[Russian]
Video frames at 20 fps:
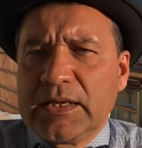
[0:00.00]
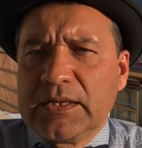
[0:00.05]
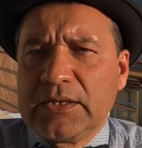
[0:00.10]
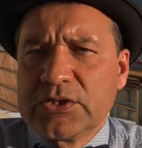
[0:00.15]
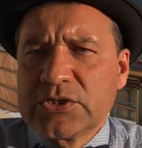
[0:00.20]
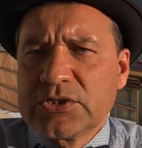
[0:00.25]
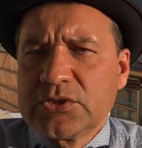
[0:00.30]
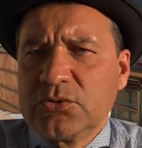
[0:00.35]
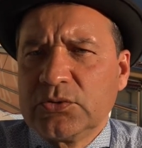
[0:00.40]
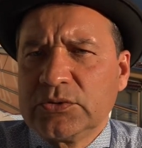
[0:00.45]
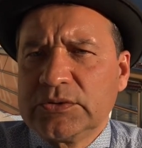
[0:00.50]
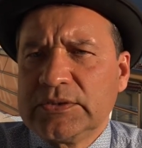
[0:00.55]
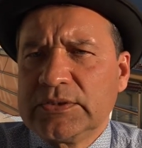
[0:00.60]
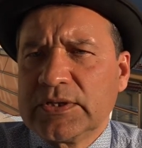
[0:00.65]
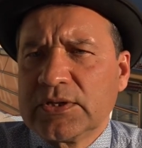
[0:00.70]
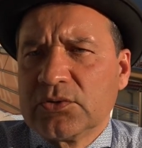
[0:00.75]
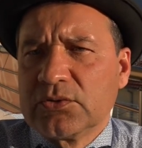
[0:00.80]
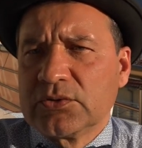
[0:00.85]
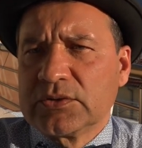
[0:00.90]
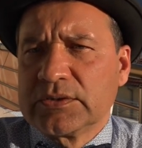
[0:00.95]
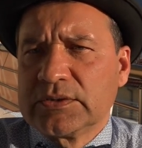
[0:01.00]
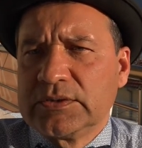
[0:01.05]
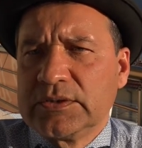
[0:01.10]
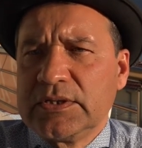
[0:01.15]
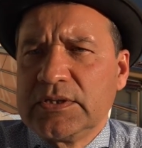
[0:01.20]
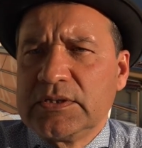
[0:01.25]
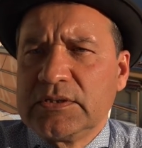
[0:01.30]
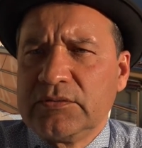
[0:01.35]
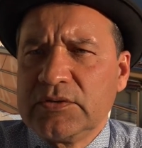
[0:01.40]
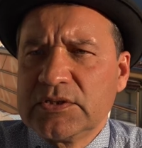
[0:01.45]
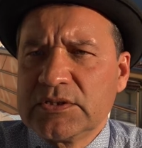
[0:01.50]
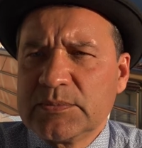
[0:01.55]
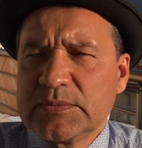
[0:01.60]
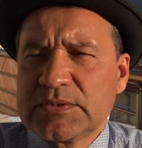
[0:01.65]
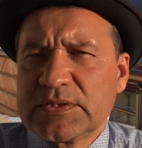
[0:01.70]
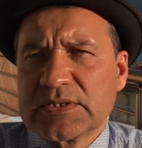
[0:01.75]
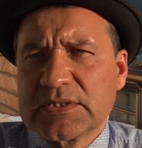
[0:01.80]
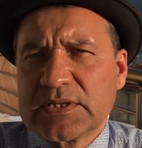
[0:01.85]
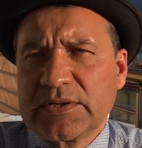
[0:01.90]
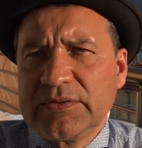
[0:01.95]
Ежегодный налог на
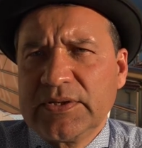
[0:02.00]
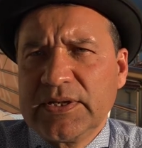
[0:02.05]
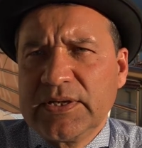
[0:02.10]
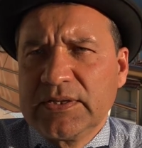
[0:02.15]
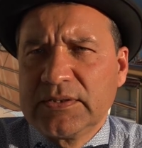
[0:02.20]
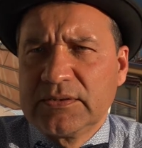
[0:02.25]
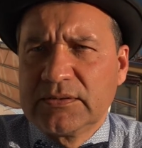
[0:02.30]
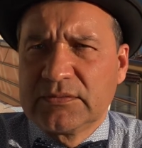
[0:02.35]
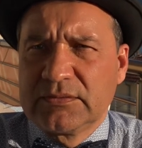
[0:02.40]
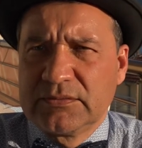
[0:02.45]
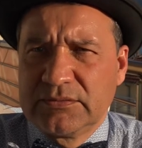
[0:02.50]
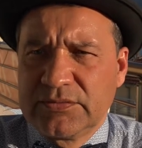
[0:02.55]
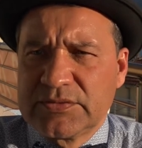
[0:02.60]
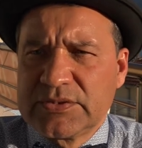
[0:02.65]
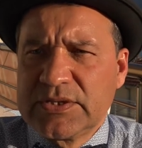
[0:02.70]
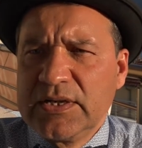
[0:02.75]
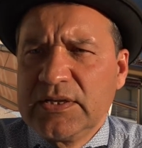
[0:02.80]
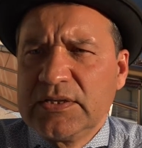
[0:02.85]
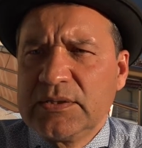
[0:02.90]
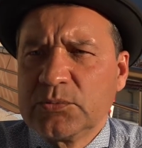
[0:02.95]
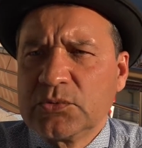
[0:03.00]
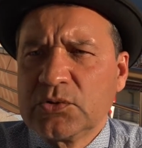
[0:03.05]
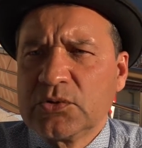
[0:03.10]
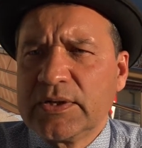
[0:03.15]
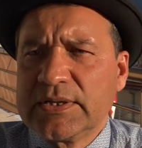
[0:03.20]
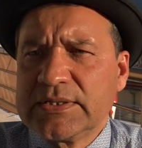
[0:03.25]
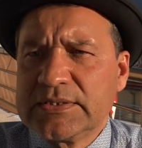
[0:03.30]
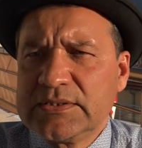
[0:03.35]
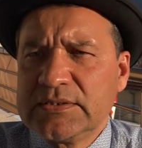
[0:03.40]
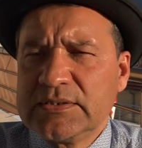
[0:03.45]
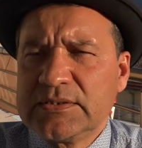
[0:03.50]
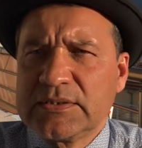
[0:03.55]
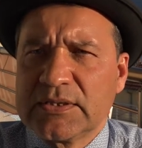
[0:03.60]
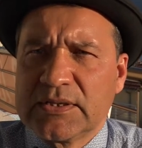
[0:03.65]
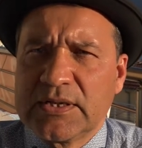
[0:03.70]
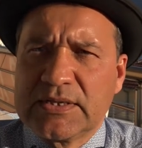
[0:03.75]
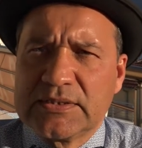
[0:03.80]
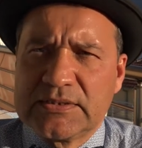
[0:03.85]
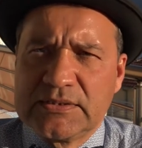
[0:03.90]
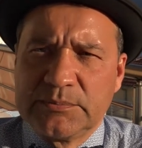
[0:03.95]
недвижимость составляет в среднем
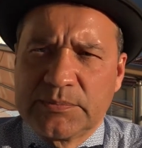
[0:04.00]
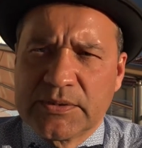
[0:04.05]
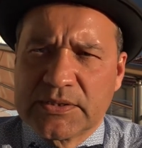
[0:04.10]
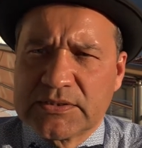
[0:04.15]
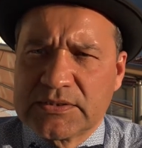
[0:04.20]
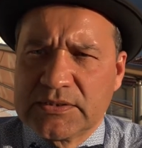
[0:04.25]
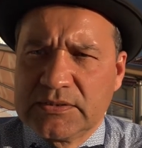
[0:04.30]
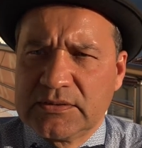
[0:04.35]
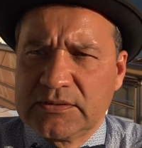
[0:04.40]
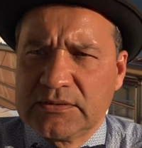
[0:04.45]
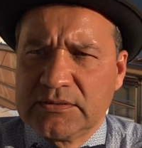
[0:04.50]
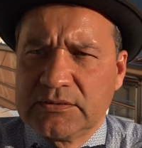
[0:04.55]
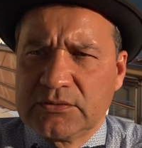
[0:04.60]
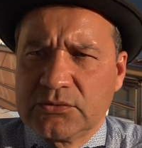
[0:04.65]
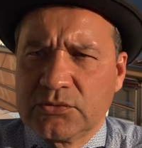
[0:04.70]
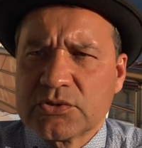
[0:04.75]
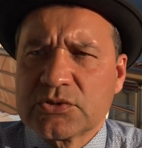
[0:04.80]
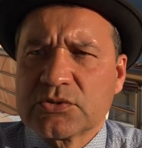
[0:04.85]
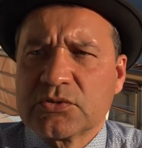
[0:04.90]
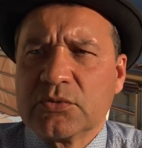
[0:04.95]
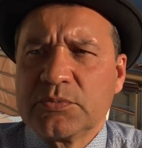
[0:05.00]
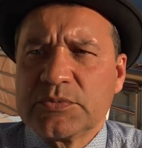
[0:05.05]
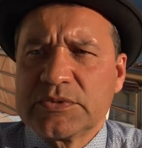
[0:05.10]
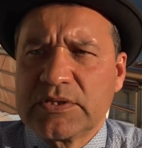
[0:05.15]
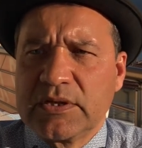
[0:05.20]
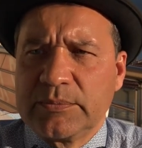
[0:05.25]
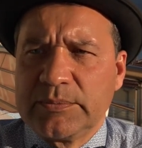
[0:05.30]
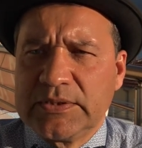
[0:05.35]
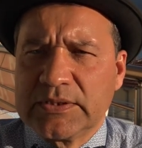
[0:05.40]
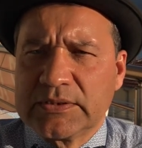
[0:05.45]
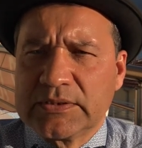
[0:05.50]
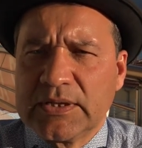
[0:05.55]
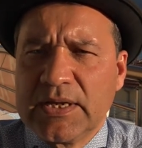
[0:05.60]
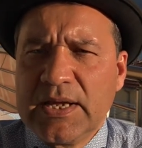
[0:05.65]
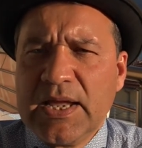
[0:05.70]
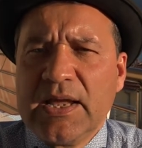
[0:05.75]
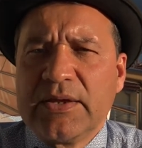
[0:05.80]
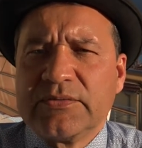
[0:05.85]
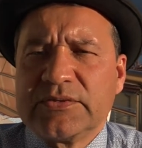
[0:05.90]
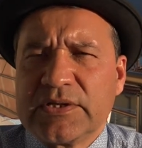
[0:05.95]
0,1-1% от стоимости объекта,
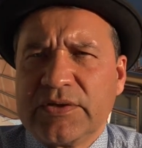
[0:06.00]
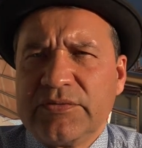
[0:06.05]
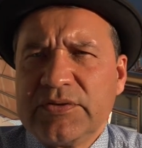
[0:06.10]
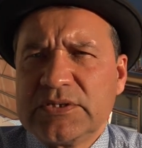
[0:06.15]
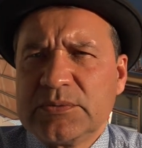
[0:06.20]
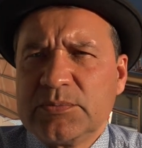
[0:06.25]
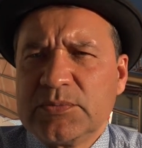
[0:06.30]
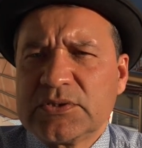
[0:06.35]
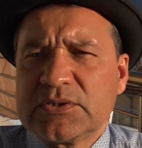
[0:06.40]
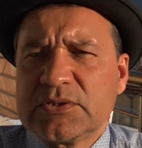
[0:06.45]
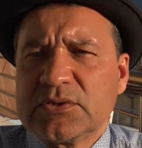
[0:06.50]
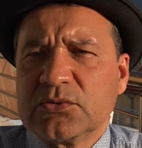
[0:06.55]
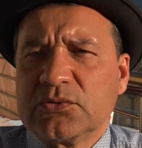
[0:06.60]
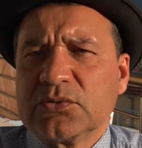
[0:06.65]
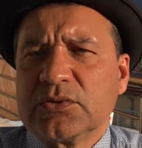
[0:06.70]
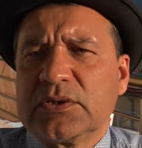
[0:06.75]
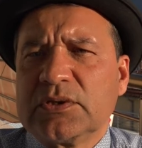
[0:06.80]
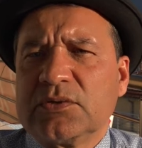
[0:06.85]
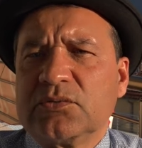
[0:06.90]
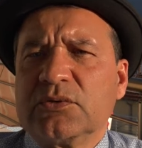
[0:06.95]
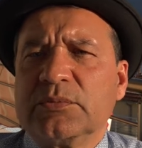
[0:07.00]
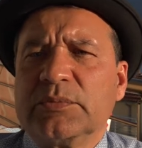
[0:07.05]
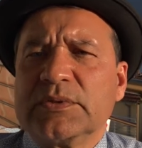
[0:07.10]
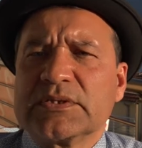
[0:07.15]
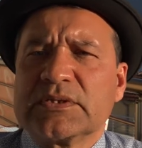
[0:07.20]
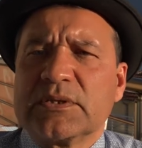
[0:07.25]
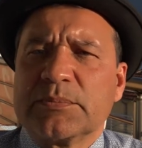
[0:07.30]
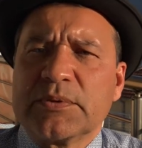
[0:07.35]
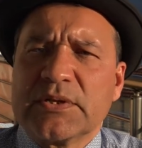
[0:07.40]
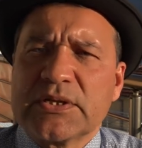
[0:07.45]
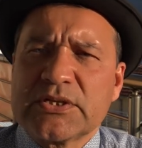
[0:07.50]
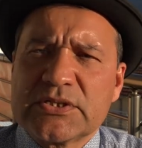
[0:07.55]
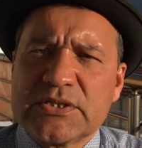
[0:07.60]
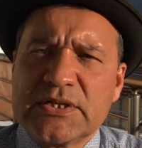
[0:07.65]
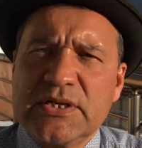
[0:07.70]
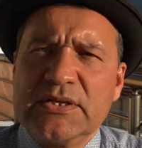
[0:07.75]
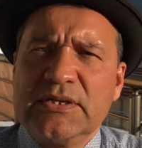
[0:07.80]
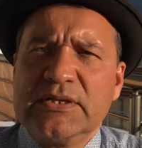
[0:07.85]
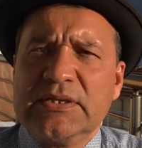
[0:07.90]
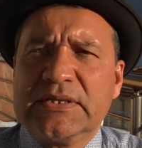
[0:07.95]
в зависимости от его
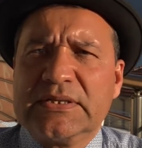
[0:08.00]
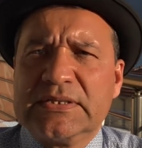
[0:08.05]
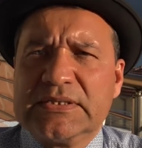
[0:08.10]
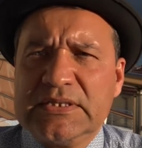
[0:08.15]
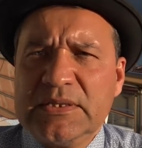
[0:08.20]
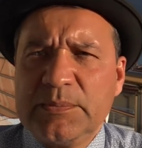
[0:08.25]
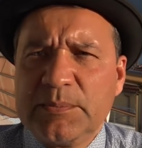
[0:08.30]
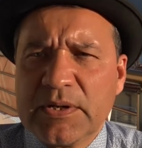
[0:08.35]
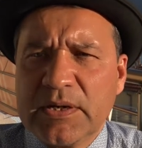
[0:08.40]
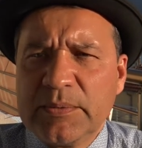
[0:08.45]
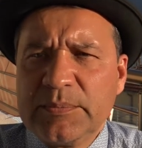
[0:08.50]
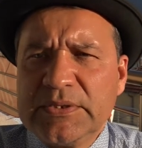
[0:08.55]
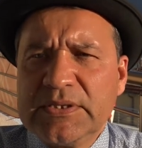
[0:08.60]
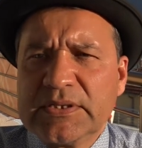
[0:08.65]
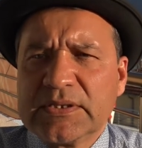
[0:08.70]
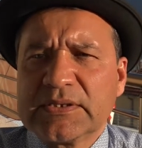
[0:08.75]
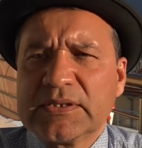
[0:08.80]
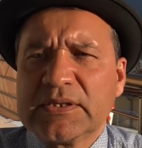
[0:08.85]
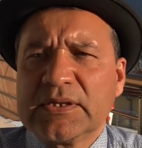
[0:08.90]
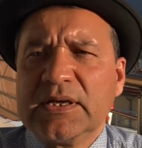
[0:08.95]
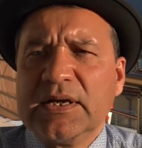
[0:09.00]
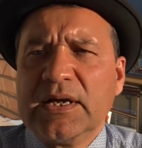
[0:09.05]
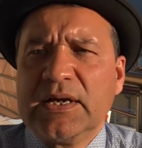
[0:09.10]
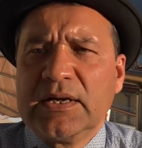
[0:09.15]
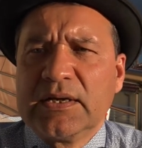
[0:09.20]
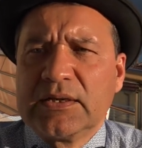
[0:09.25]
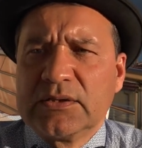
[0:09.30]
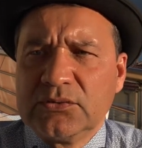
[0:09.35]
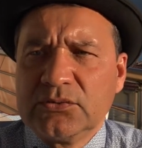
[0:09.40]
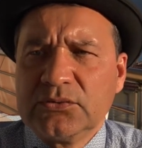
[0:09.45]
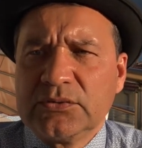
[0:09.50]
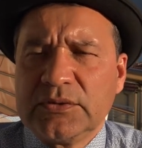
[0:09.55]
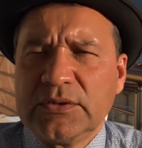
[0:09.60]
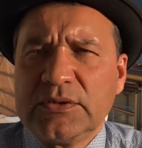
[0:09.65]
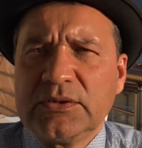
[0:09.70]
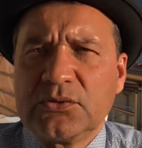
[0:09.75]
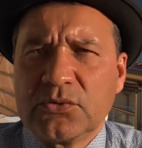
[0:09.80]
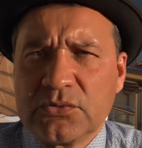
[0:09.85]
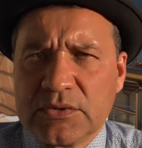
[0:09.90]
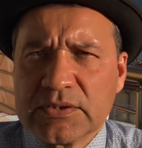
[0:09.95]
местоположения, типа объекта, ну
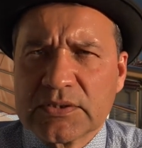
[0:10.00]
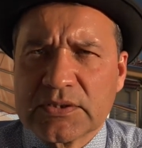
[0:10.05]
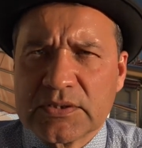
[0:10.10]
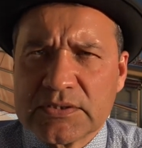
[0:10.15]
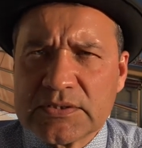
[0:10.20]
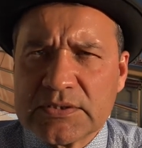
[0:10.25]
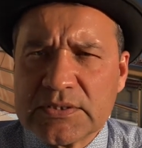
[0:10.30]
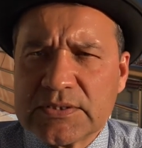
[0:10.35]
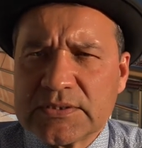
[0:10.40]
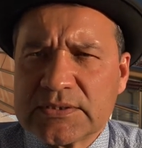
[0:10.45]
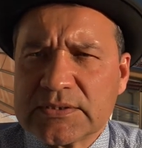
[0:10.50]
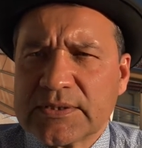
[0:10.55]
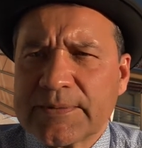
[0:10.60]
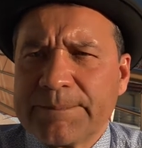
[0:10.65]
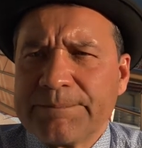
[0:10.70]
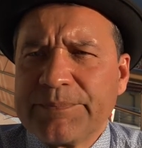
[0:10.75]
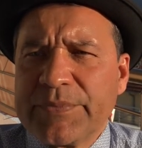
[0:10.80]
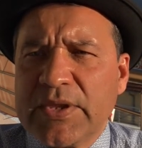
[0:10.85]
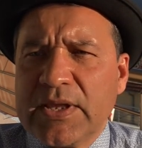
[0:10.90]
и других характеристик.